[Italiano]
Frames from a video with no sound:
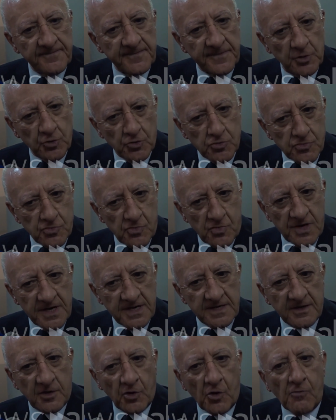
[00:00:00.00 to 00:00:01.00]

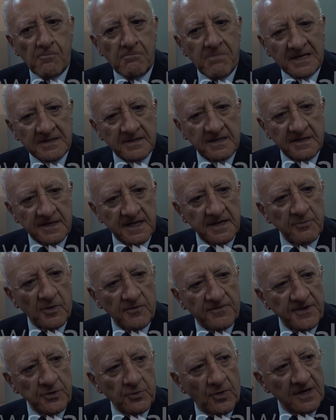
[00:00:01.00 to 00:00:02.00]
Dunque
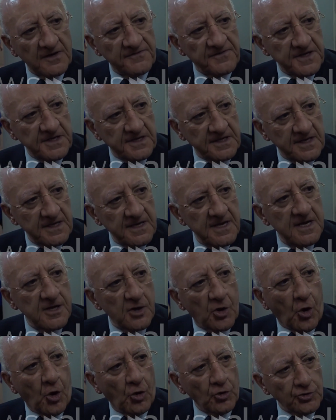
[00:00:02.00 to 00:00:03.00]
combatteremo fino alla fine
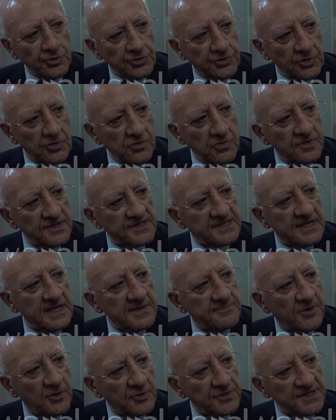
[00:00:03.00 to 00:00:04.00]
contro questa
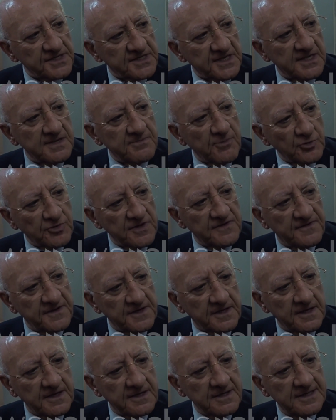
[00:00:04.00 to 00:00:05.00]
ipotesi di
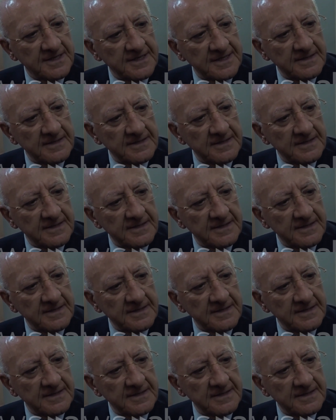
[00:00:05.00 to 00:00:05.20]
modifica